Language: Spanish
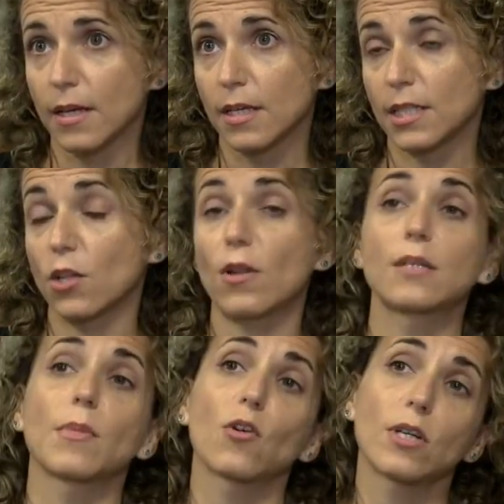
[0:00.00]
sino de
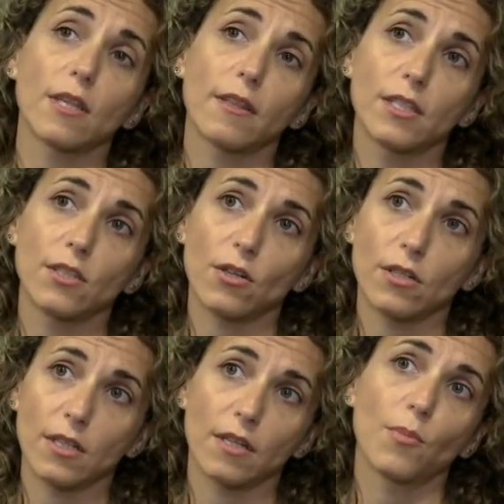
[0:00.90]
las mejores
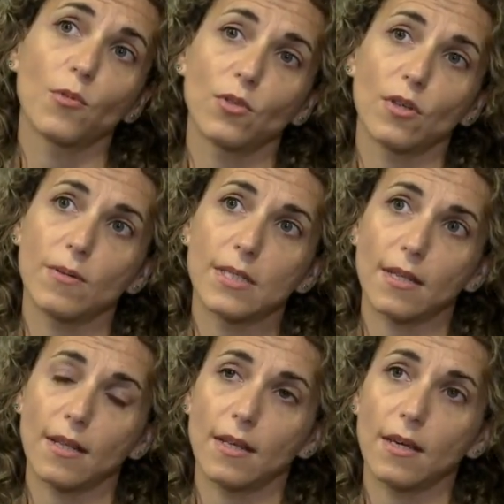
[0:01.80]
decisiones desde el punto de
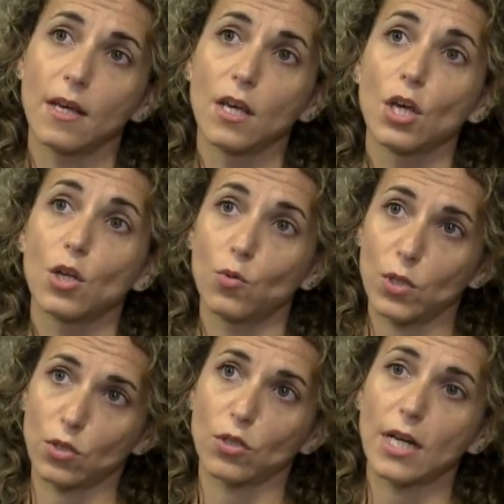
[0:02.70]
vista de
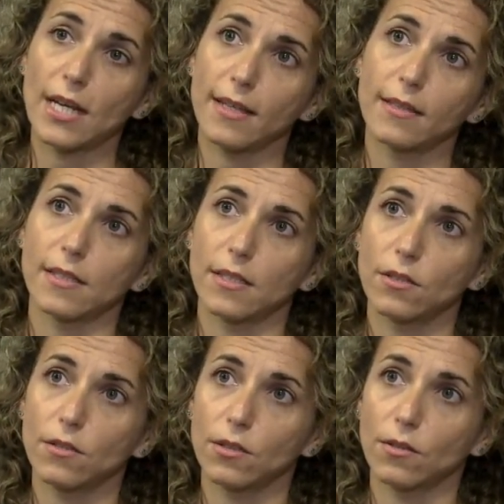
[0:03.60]
nuestros clientes.
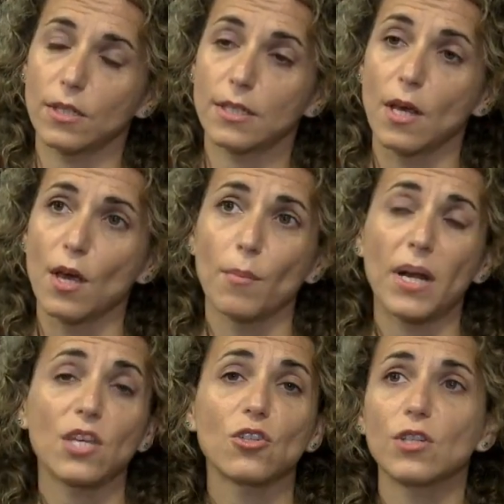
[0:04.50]
Entonces,
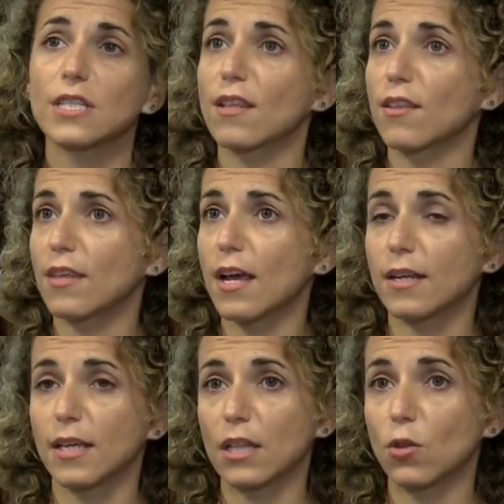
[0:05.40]
para ellos es
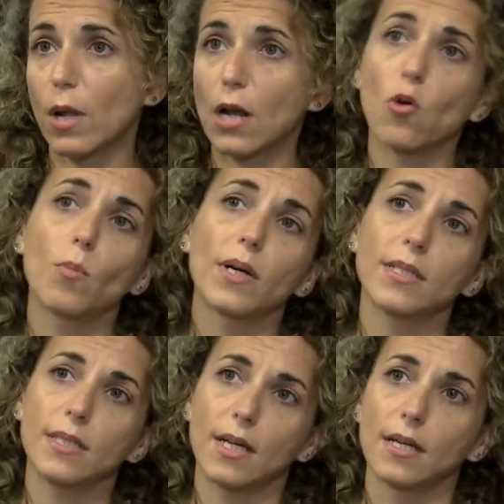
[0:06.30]
esencial que toda la
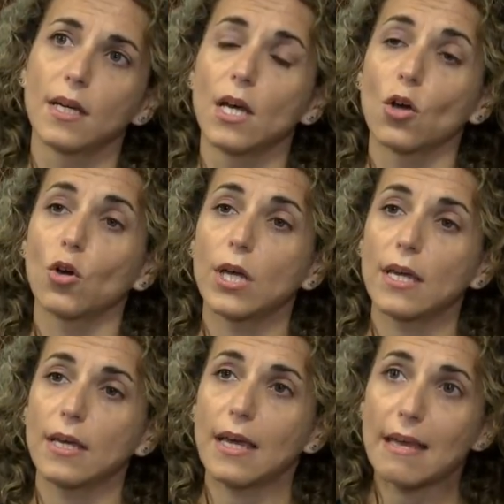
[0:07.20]
compañía
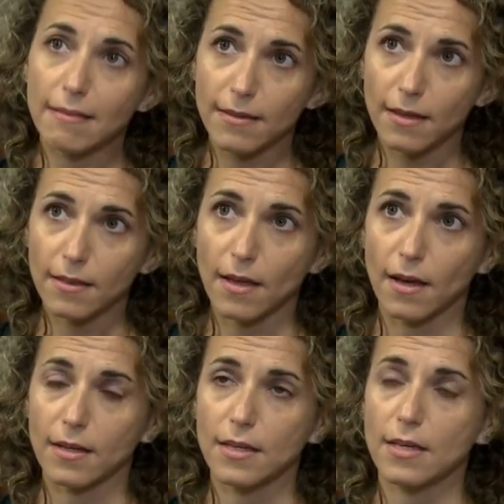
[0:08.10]
eh,
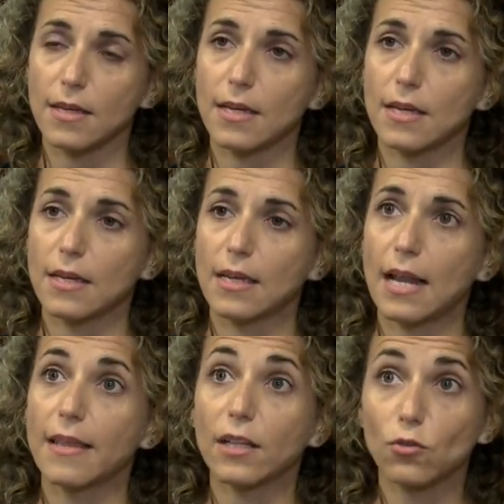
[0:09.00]
entienda y que
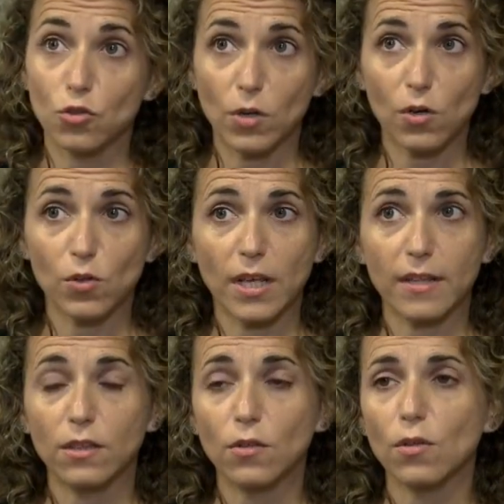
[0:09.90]
el dato es una cosa
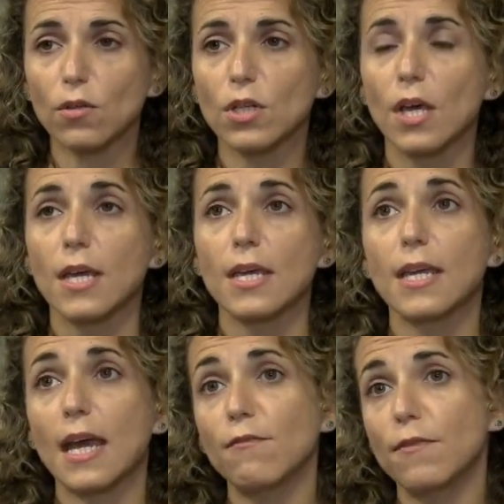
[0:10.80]
de todos y
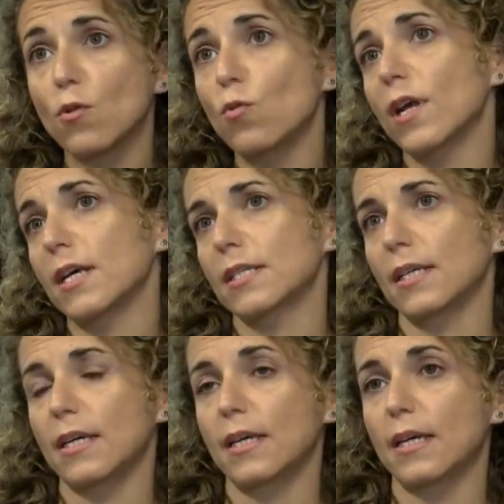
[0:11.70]
que hay figuras
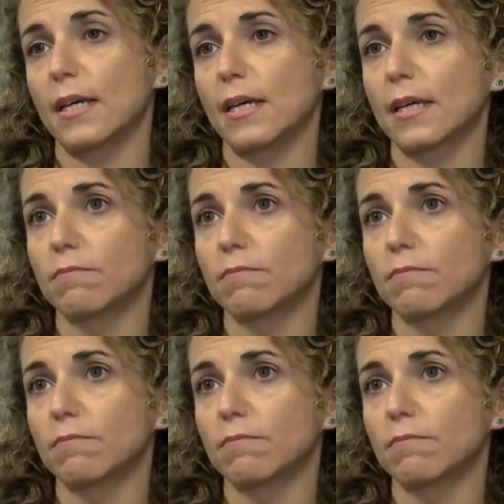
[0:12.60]
eh,